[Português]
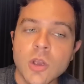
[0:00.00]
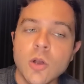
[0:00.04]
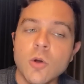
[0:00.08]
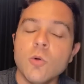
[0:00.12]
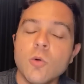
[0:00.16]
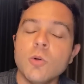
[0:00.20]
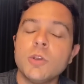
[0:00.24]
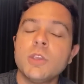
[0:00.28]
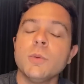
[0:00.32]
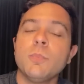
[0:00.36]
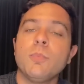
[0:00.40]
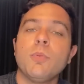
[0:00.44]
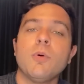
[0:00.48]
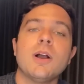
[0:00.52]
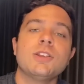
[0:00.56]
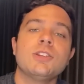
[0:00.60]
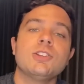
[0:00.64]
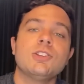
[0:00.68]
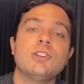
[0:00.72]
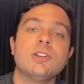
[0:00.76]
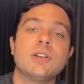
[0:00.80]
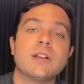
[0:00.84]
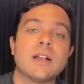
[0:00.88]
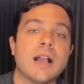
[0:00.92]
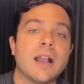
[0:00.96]
o que pode
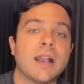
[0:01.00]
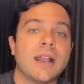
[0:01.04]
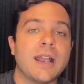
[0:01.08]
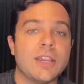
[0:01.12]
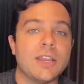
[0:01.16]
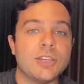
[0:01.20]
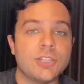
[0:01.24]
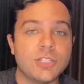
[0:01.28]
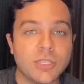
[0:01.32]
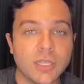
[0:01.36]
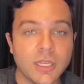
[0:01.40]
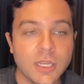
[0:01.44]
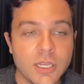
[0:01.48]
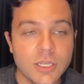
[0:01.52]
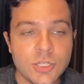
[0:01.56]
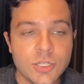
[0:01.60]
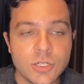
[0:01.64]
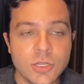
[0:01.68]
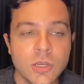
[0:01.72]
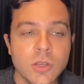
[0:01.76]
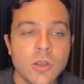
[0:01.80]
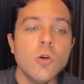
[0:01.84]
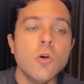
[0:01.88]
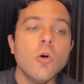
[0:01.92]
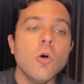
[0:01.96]
indicar
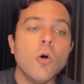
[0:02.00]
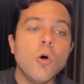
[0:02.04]
gastrite,